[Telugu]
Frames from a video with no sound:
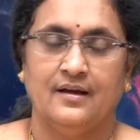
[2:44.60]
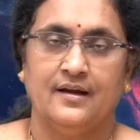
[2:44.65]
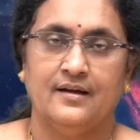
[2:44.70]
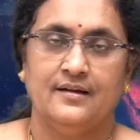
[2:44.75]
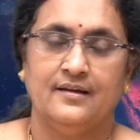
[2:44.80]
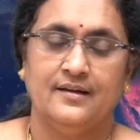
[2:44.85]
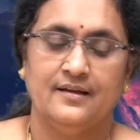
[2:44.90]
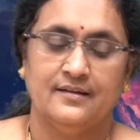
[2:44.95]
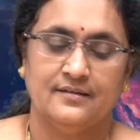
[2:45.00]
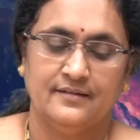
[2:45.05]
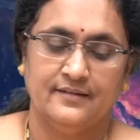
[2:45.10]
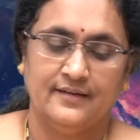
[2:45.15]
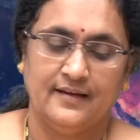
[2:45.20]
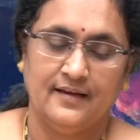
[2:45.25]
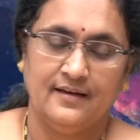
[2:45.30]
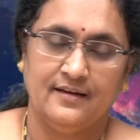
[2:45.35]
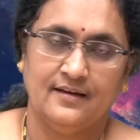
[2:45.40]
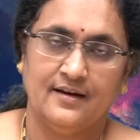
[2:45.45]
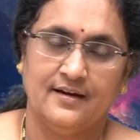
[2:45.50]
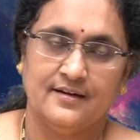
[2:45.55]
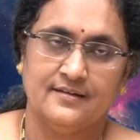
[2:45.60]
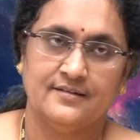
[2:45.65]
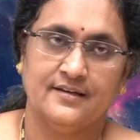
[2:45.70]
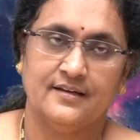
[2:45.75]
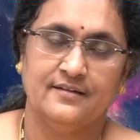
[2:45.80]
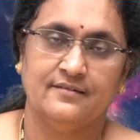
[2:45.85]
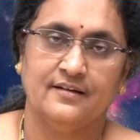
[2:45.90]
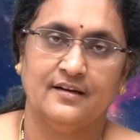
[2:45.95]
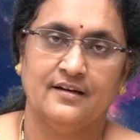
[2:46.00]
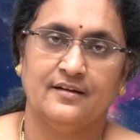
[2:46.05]
అంటే అసలు ఏల్నాడు
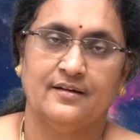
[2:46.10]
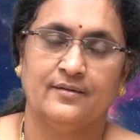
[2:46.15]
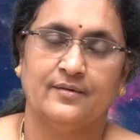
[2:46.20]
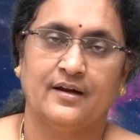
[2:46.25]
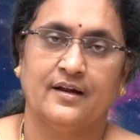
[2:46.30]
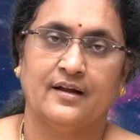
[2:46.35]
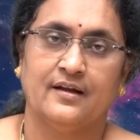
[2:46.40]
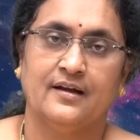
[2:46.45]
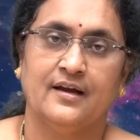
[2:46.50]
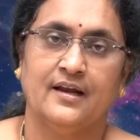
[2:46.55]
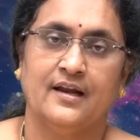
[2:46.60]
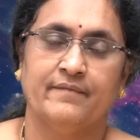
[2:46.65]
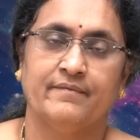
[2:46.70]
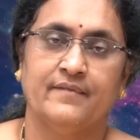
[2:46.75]
శని వలన అంగానే